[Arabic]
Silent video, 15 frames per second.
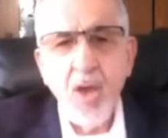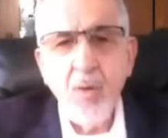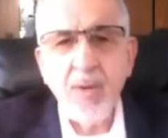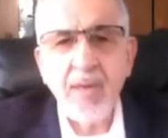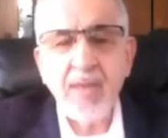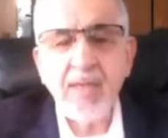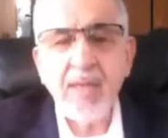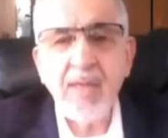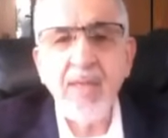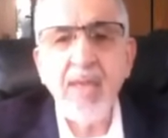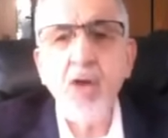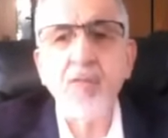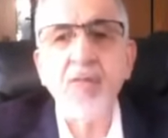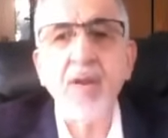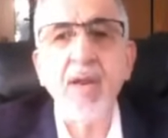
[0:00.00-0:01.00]

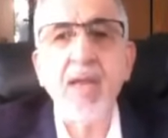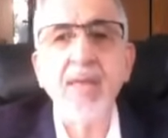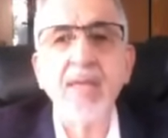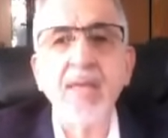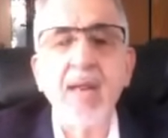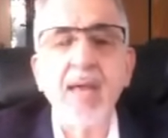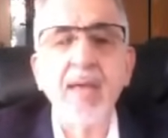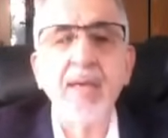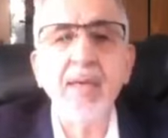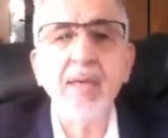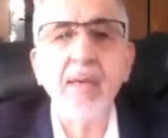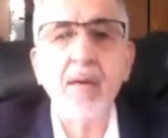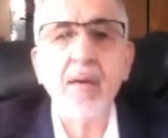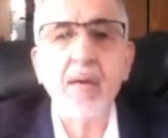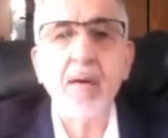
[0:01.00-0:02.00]
ونتنياهو في اللحظة
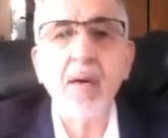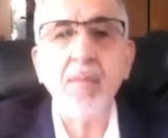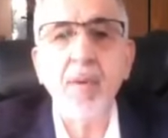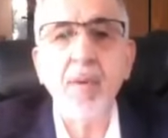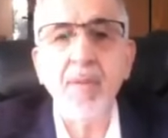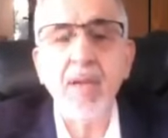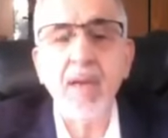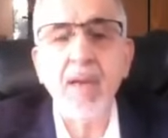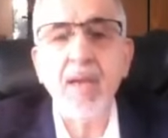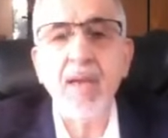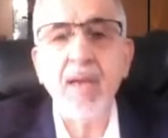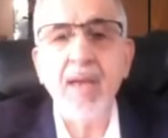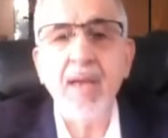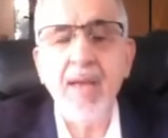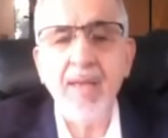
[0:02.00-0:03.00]
الأخيرة قام
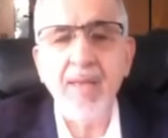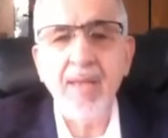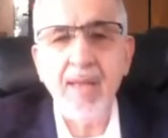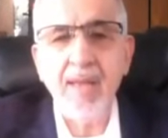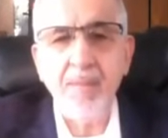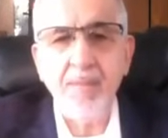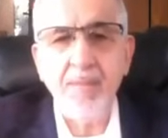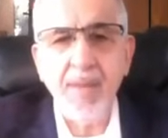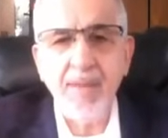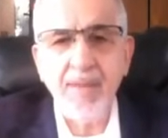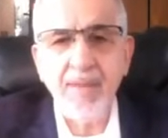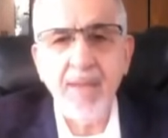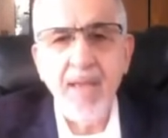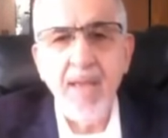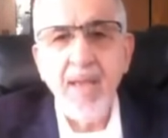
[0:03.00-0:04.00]
بإلغاء هذا
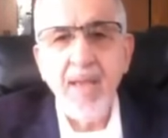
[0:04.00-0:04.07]
البند